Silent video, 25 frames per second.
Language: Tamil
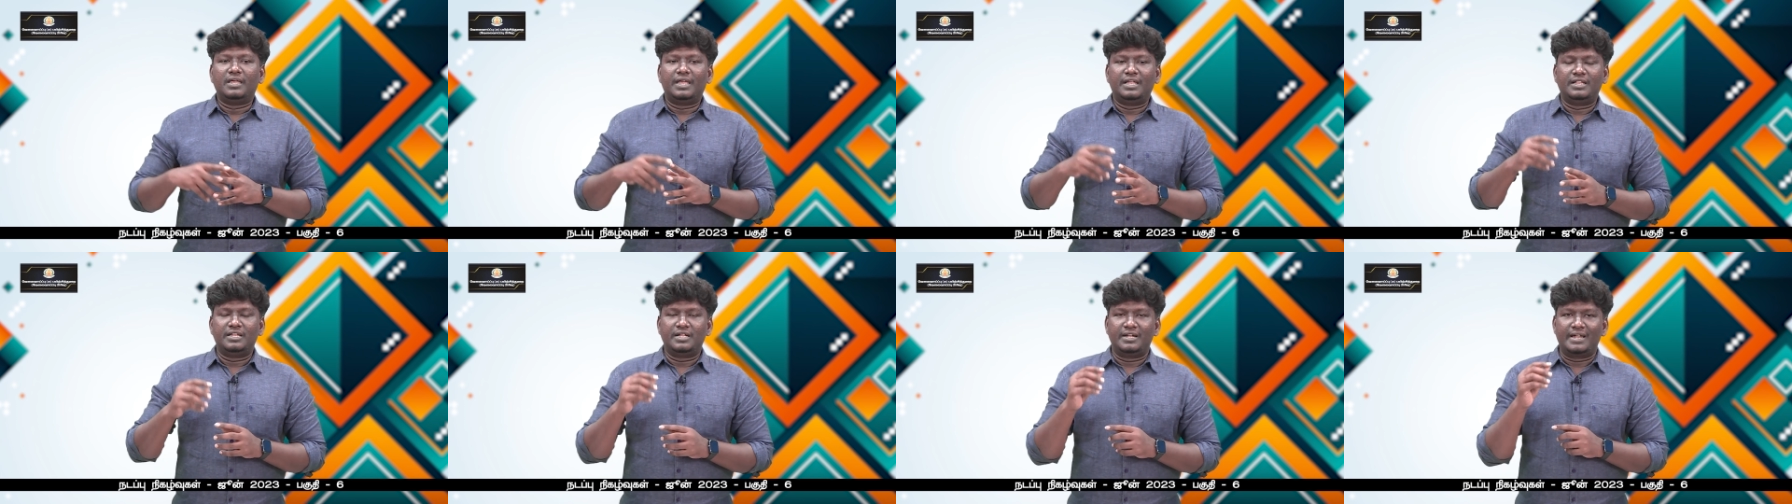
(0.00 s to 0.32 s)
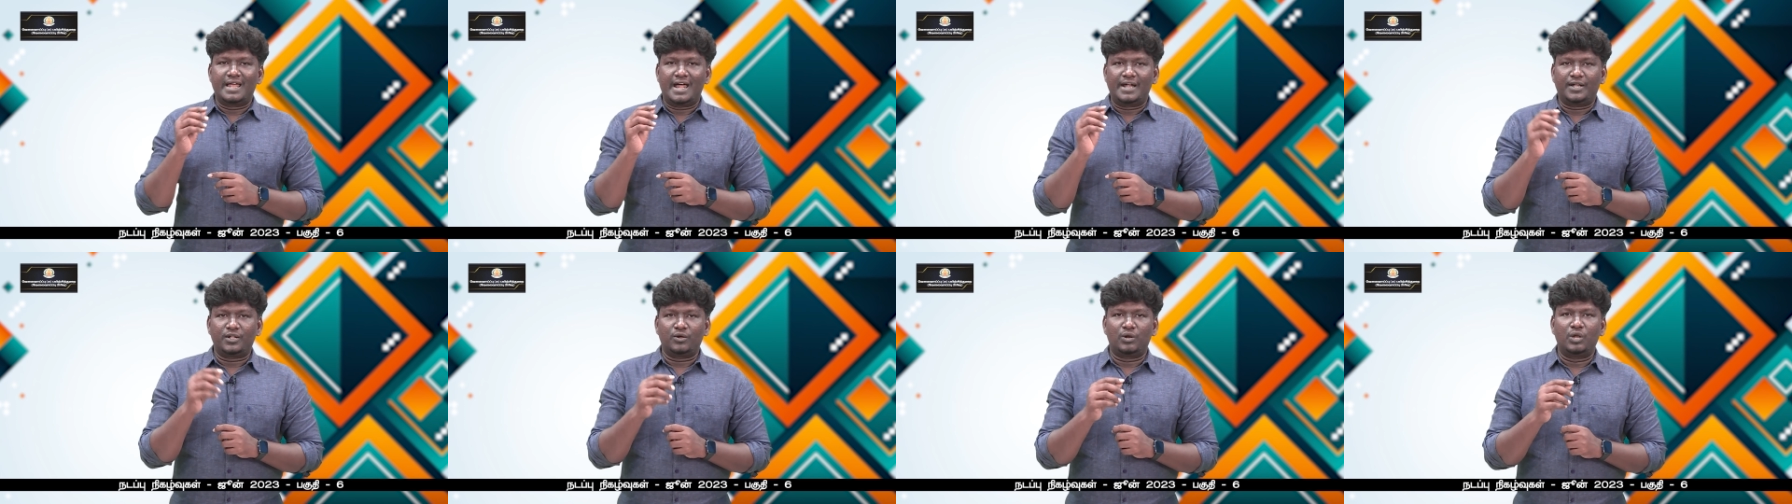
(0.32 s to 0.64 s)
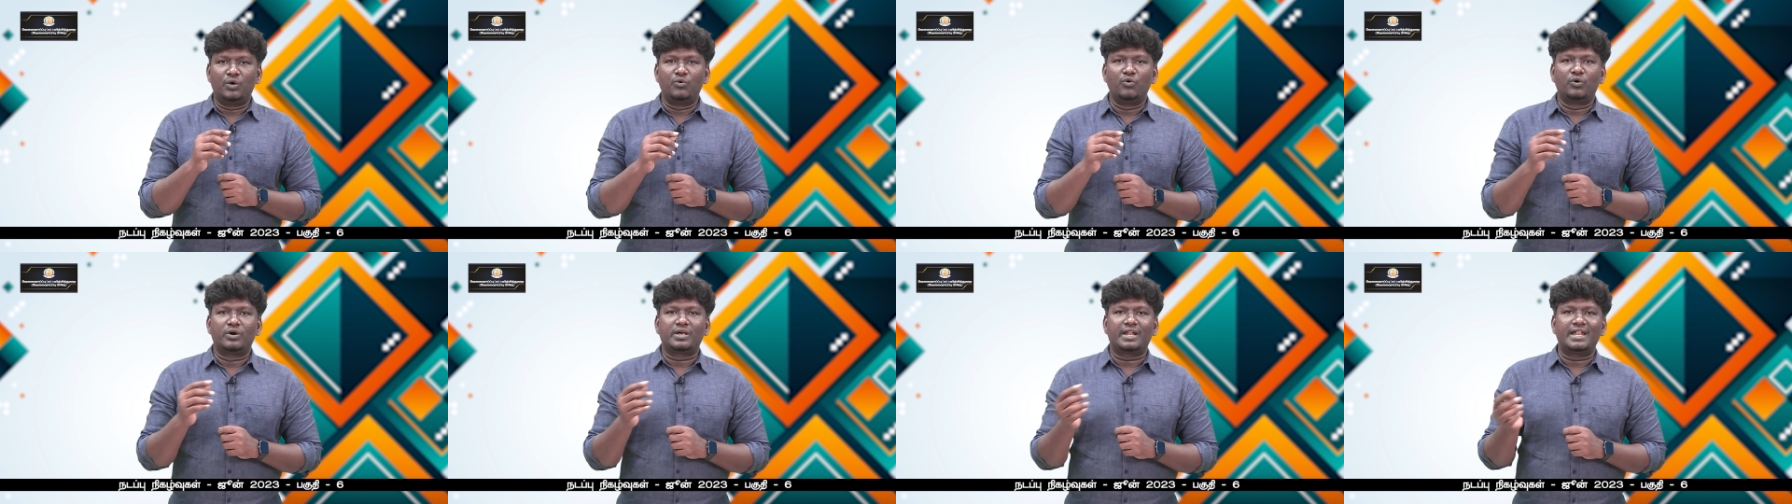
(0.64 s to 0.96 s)
இந்த
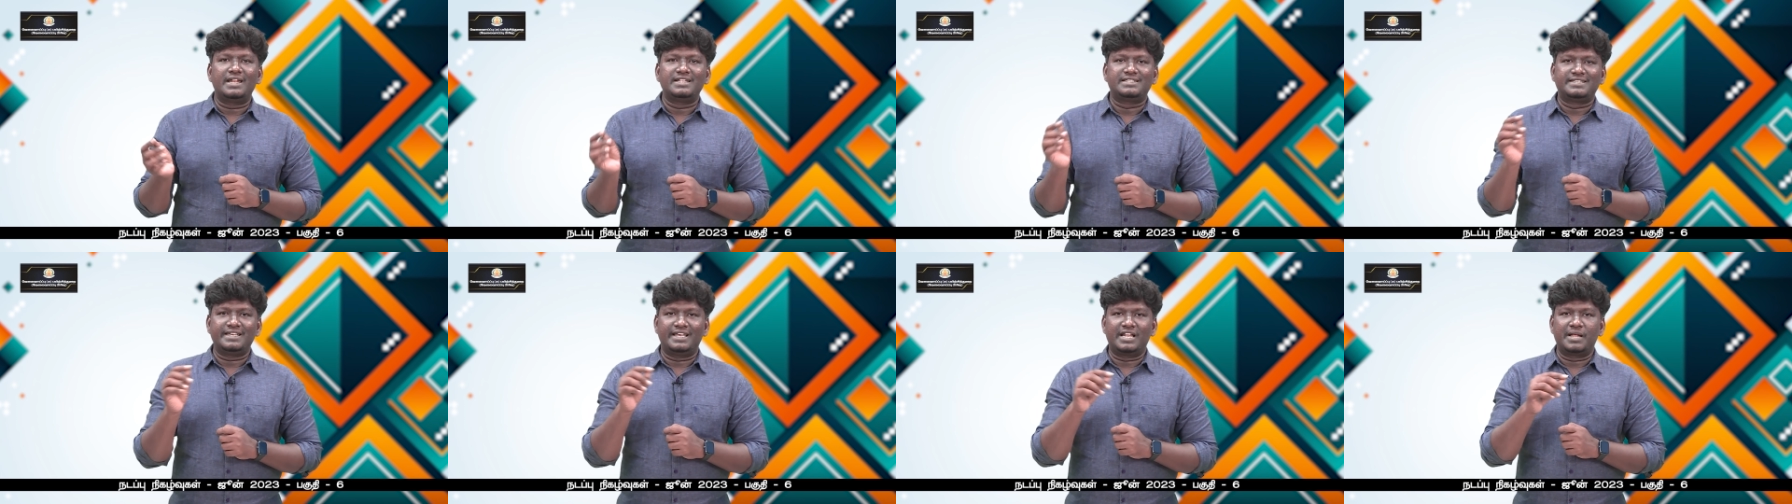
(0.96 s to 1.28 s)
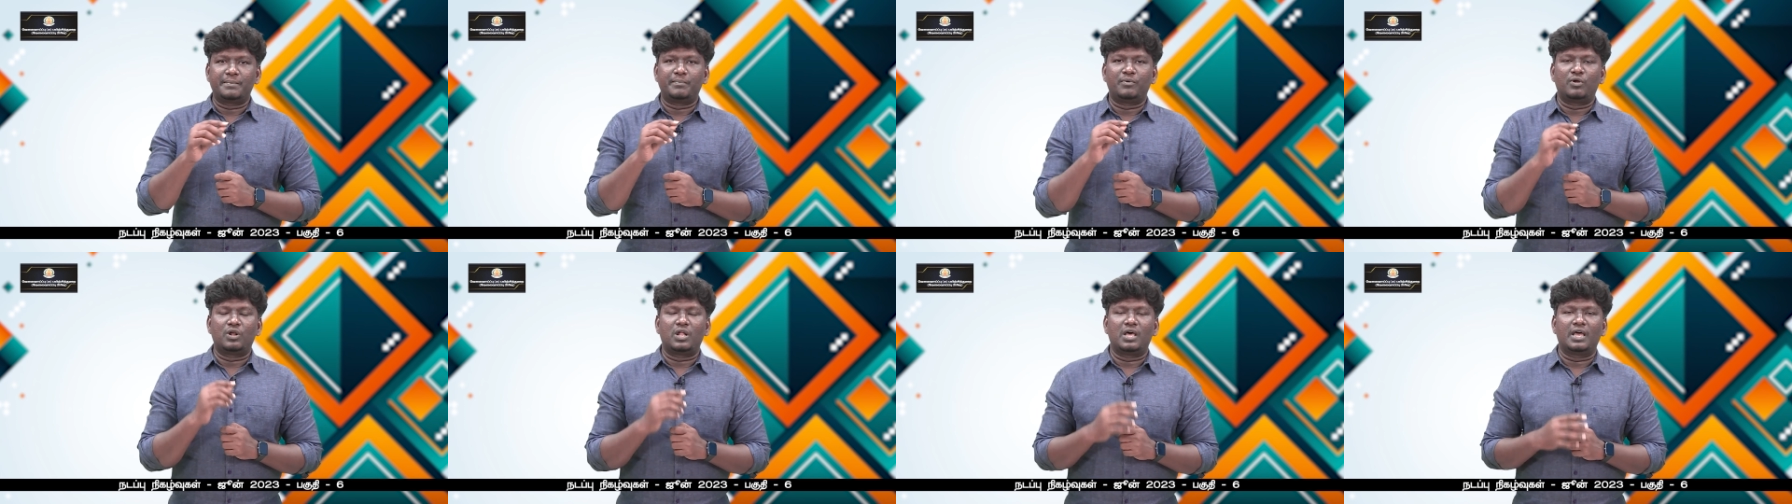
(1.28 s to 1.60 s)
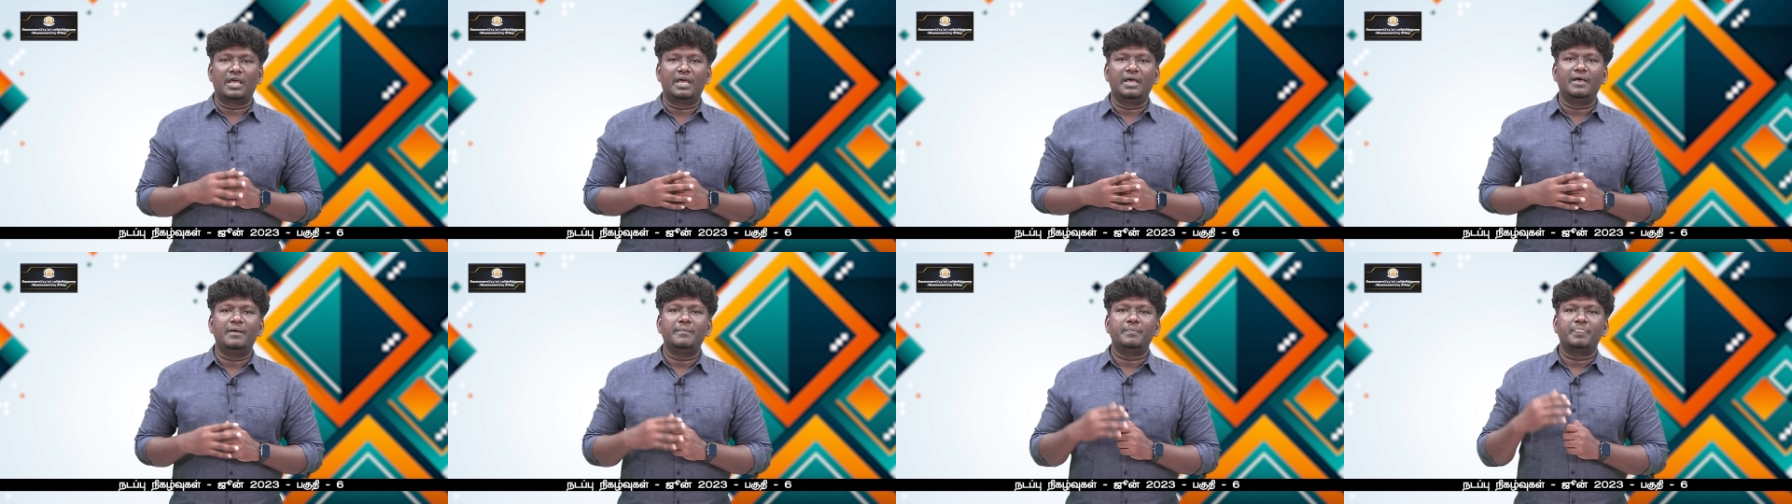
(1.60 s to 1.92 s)
நேட்டோவில் உக்ரைன் சேர
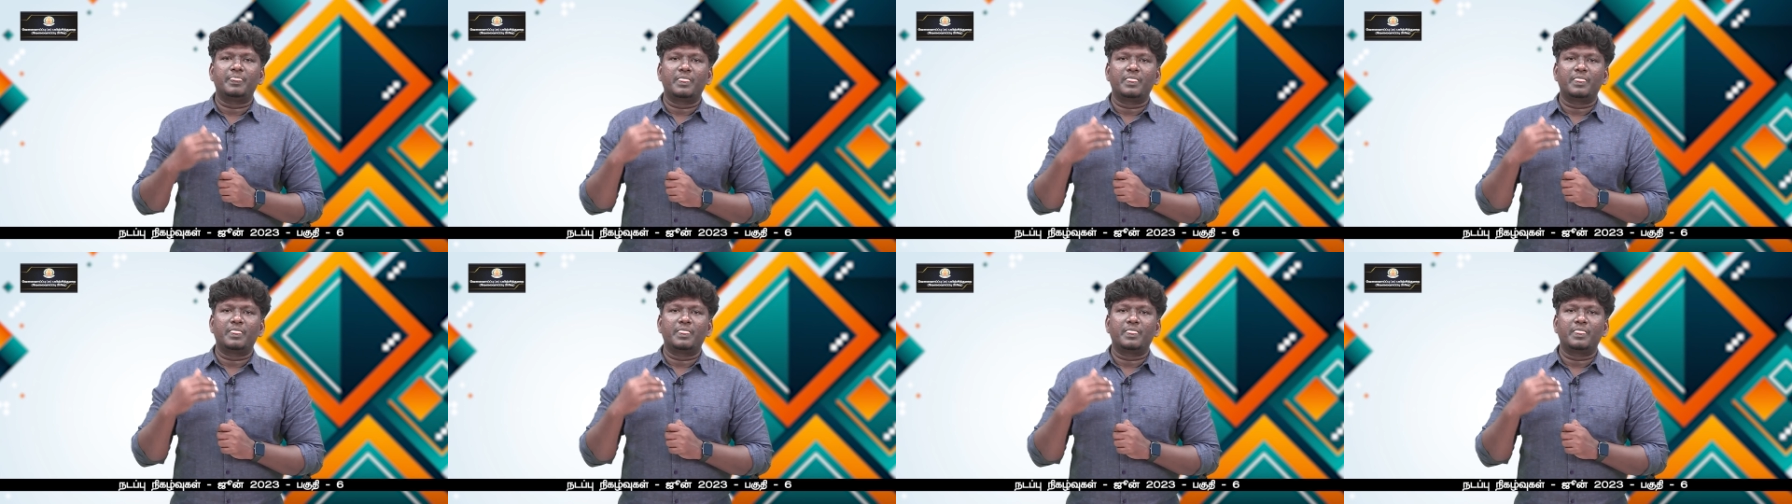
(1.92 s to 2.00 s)
போனாங்க